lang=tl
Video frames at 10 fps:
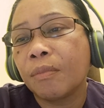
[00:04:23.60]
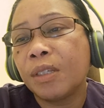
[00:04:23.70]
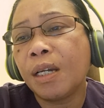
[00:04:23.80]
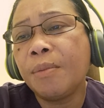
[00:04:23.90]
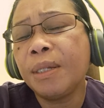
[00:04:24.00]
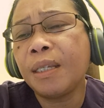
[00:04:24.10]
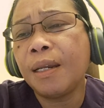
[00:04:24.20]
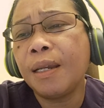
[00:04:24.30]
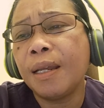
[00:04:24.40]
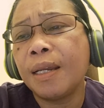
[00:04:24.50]
Tsaka
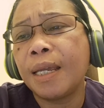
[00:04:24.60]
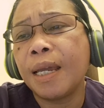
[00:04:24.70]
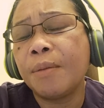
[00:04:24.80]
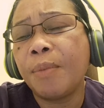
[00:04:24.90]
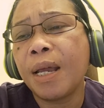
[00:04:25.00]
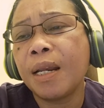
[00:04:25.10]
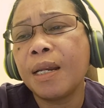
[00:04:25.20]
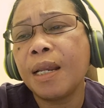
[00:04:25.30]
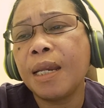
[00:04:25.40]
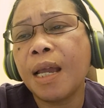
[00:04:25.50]
matanda na yan, para
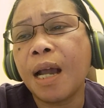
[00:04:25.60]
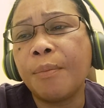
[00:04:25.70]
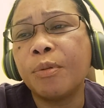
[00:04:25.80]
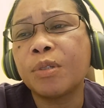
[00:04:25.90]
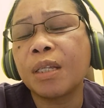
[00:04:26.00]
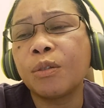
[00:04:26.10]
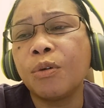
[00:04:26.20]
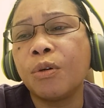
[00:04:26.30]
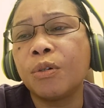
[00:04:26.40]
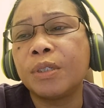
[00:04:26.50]
na niyang apo sa
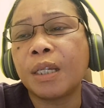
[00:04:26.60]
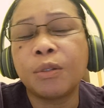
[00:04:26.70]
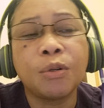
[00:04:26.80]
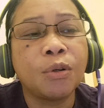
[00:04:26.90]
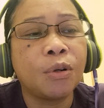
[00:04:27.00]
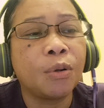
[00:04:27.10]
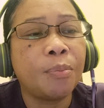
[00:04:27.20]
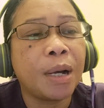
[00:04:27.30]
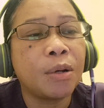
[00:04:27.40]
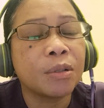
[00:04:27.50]
tuhod, sa tuhod
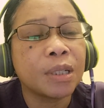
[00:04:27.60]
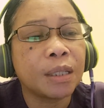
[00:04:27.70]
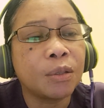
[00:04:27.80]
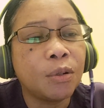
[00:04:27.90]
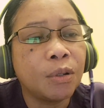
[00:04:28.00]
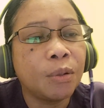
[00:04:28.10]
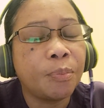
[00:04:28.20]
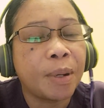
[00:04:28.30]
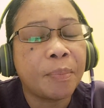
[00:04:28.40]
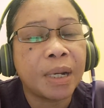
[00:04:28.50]
pa, or sa tuhod
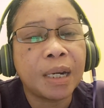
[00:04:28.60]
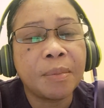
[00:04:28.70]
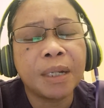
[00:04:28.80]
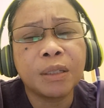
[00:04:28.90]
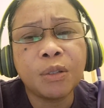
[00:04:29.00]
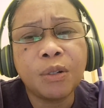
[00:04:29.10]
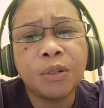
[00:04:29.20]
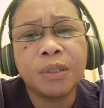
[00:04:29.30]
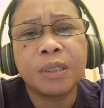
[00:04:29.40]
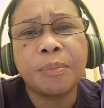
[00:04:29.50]
pa, panglimang
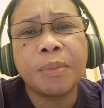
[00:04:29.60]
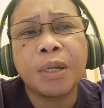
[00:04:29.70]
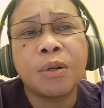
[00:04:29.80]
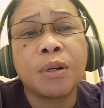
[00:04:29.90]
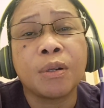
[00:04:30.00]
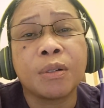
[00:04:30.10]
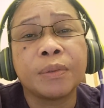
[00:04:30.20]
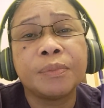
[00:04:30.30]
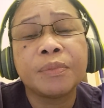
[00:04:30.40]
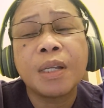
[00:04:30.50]
tuhod, si
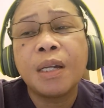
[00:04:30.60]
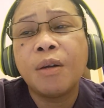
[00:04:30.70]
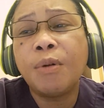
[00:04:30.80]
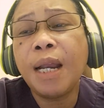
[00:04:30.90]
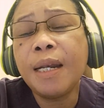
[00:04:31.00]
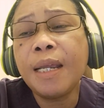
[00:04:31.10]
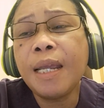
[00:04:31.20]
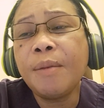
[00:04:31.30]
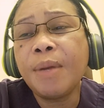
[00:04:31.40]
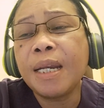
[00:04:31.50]
Wala na
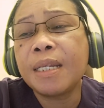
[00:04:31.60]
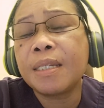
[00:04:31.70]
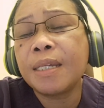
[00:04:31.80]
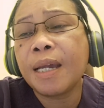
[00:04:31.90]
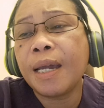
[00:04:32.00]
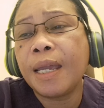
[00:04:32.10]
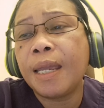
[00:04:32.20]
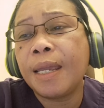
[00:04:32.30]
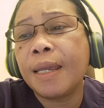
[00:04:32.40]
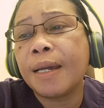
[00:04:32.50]
yan mali siya
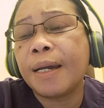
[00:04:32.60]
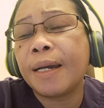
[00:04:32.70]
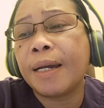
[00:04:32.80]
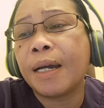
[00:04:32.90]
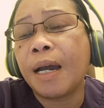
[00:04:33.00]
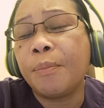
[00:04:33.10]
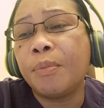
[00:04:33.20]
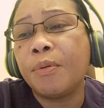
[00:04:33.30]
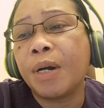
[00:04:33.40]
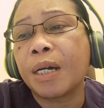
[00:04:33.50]
kay uh,
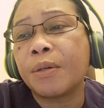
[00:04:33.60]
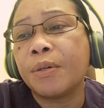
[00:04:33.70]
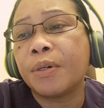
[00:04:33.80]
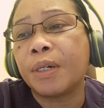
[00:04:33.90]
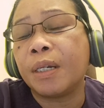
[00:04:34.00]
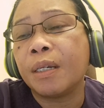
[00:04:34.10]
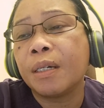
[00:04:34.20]
apo ang od.